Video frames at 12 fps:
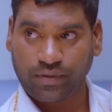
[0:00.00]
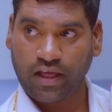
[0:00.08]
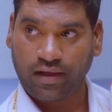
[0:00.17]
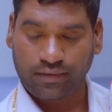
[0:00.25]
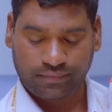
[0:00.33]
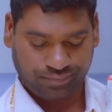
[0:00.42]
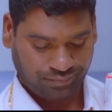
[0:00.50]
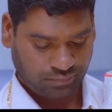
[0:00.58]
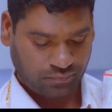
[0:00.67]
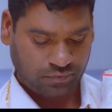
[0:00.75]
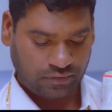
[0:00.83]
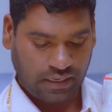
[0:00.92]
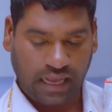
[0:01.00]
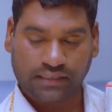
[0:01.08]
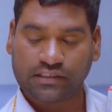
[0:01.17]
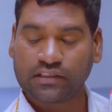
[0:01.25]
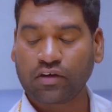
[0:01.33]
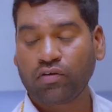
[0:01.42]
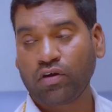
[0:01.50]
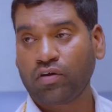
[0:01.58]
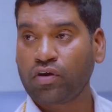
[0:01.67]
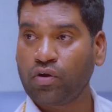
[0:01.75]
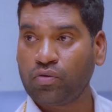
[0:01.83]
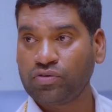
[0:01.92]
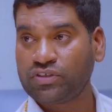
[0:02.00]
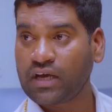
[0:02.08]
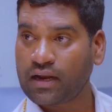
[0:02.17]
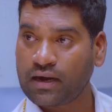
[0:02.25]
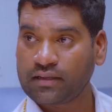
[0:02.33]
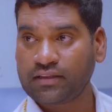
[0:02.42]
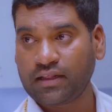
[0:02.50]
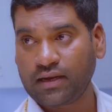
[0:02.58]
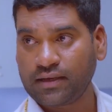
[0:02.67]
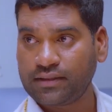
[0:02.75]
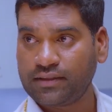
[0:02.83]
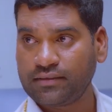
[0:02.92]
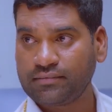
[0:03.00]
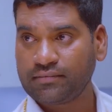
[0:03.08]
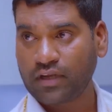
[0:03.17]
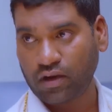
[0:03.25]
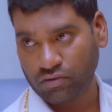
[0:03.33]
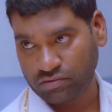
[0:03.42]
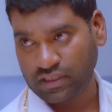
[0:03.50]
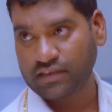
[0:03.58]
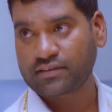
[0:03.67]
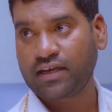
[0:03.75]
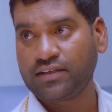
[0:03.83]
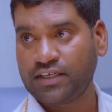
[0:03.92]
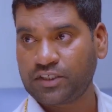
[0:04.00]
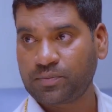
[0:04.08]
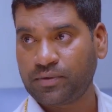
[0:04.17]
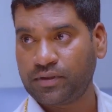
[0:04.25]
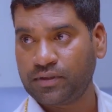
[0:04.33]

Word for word: చెప్తా నా జీవితానికి కూడా హుషారాడు జరిగింది నన్ను ఉత్తాసకాన్ని